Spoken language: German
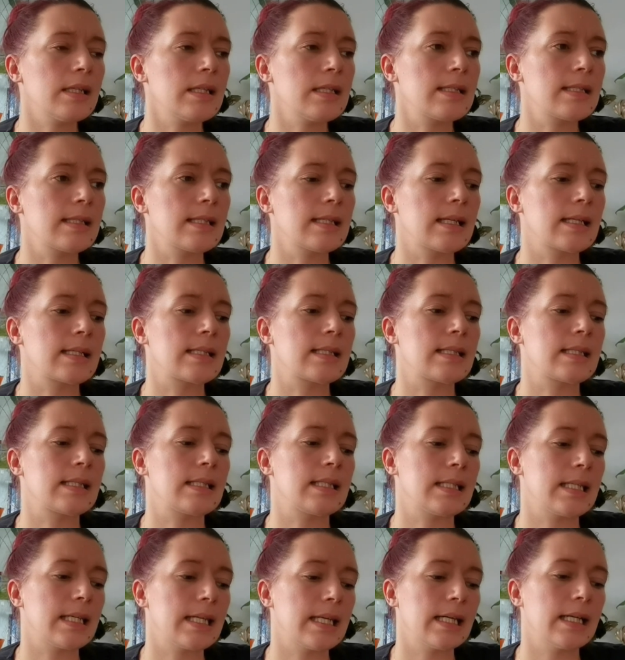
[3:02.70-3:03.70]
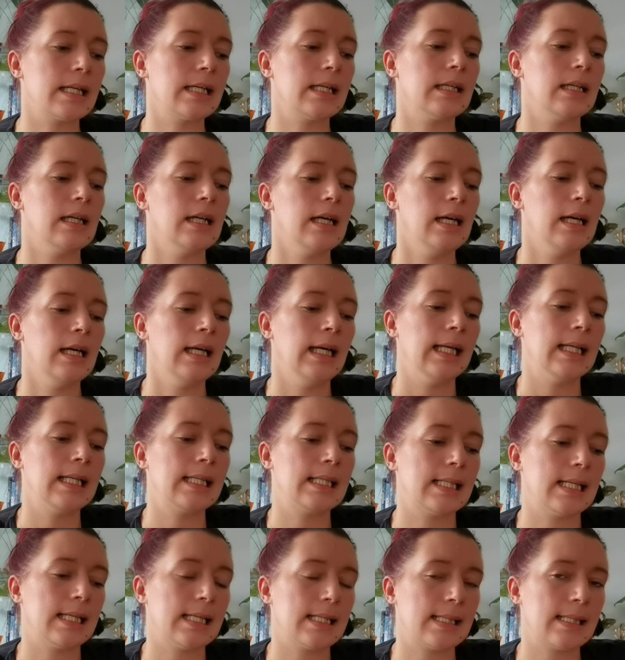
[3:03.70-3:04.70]
ist das der,
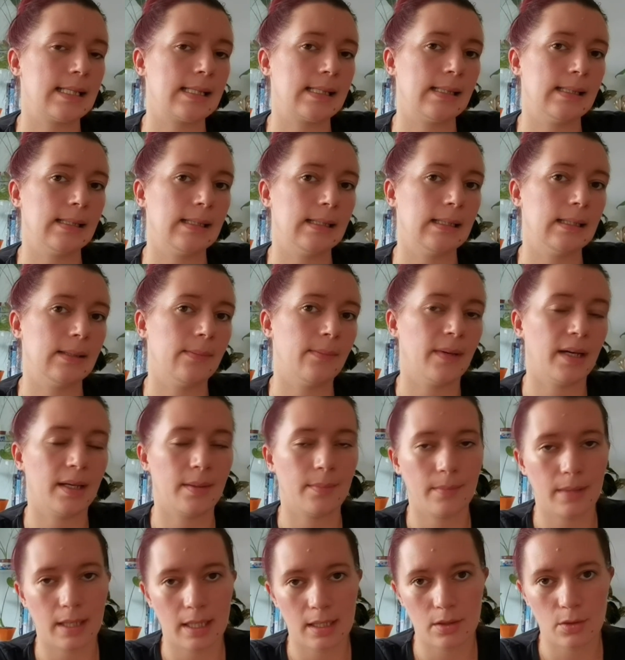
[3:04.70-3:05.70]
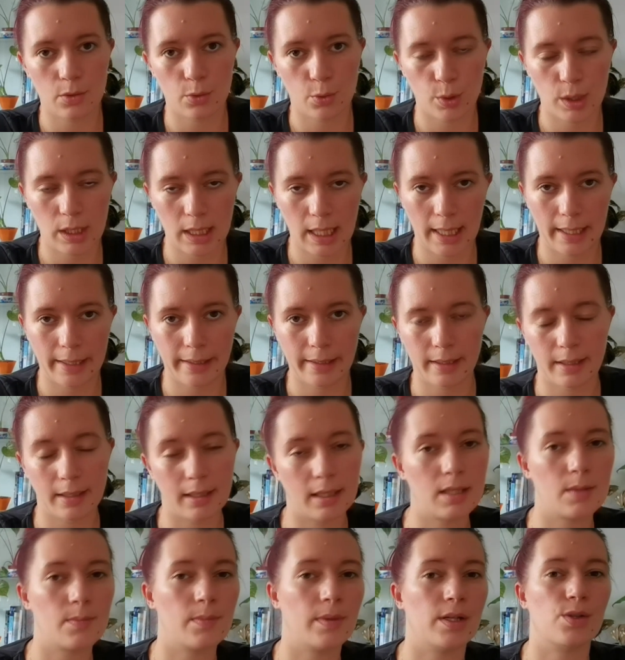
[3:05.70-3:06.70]
dass äh, mein Mann und ich
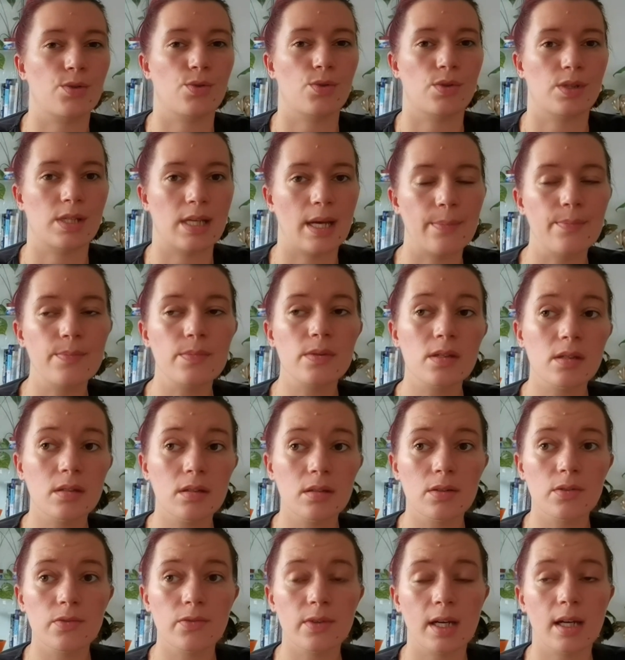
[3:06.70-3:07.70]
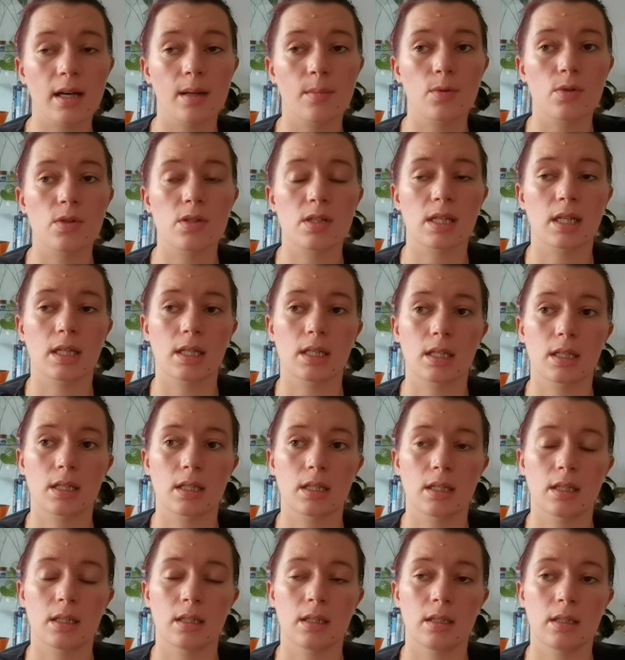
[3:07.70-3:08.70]
nicht mehr zusammen sind. Wir haben uns dann
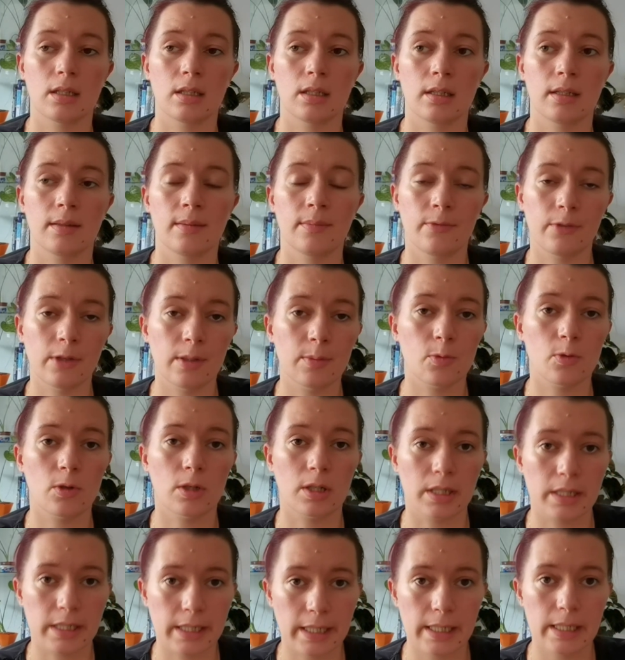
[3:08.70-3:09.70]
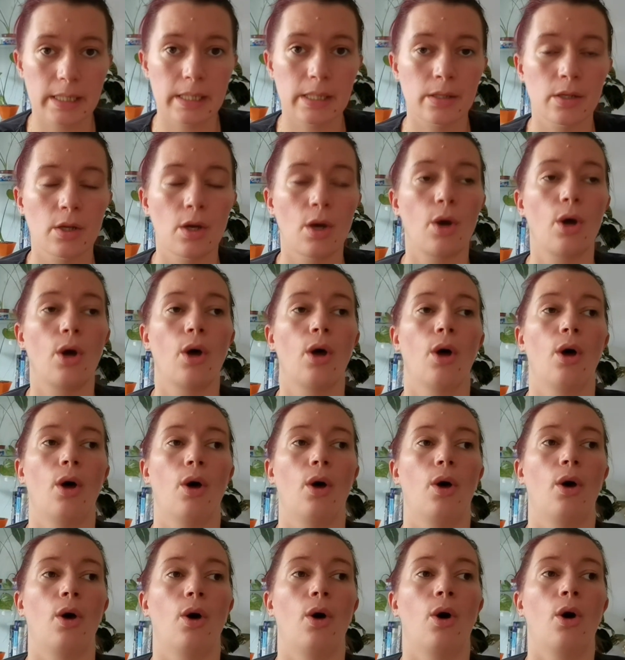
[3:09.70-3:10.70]
äh, im Februar getrennt.
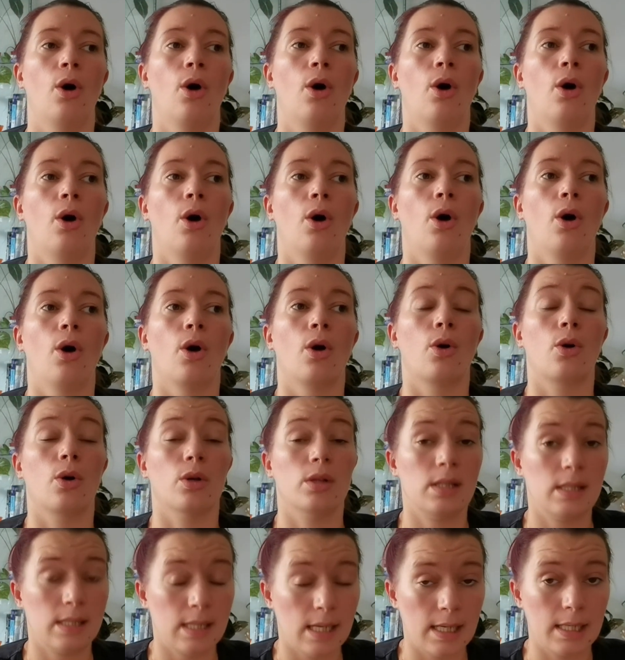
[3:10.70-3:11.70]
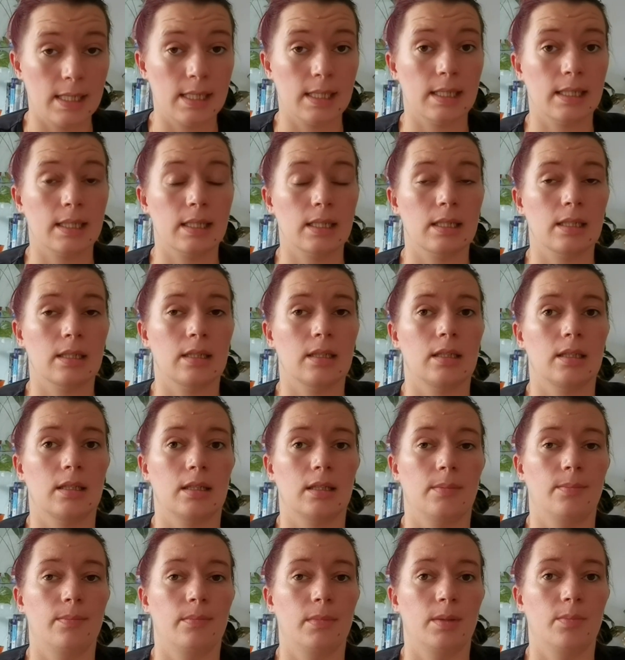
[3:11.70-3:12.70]
Gott sei Dank äh,
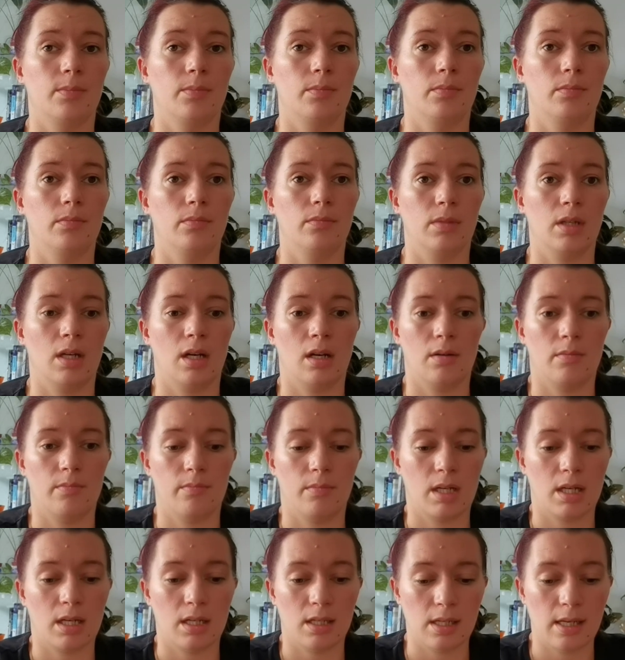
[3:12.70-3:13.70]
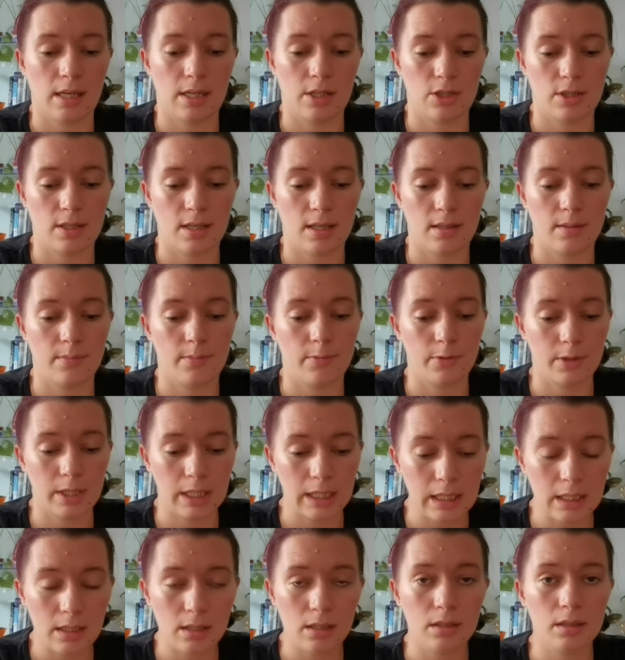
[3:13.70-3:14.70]
im, im, ja, man kann eigentlich sagen, im
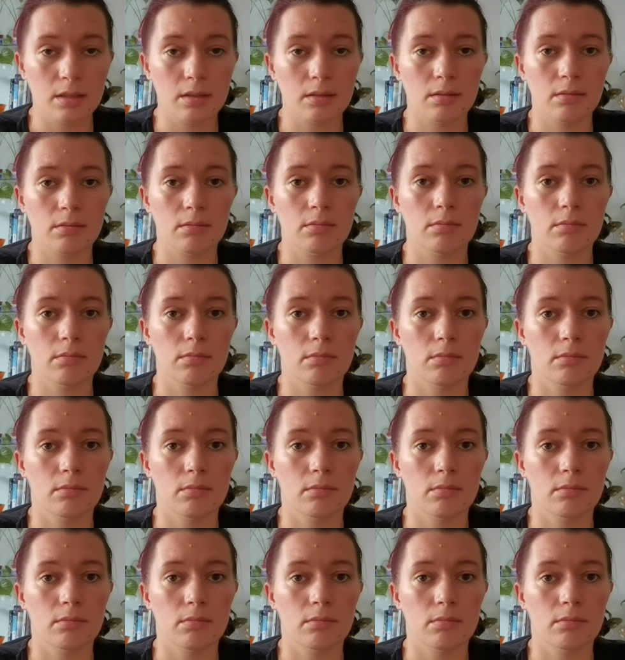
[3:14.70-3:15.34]
friedlichen